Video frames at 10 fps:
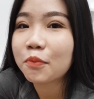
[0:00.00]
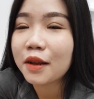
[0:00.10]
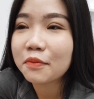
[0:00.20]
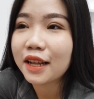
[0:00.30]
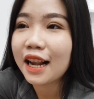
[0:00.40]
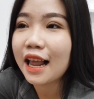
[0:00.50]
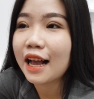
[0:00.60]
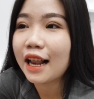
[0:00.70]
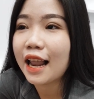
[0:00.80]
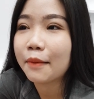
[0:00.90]
bên mình
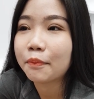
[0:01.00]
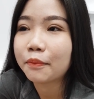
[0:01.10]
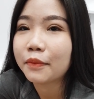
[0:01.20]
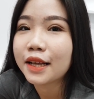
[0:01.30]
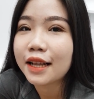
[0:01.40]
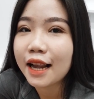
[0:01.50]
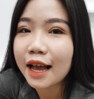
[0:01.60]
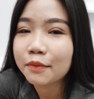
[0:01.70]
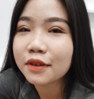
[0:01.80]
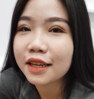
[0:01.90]
là làm
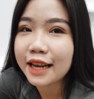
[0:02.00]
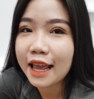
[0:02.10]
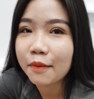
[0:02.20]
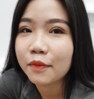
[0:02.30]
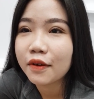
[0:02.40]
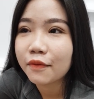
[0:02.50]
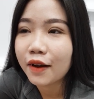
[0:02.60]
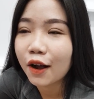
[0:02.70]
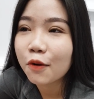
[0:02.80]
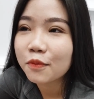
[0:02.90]
làm rất là đẹp
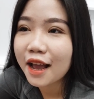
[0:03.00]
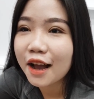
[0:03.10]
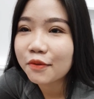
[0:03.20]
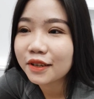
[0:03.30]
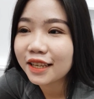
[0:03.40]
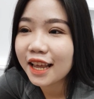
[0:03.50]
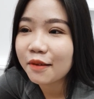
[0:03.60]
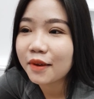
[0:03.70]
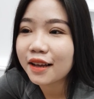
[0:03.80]
và không đau nên em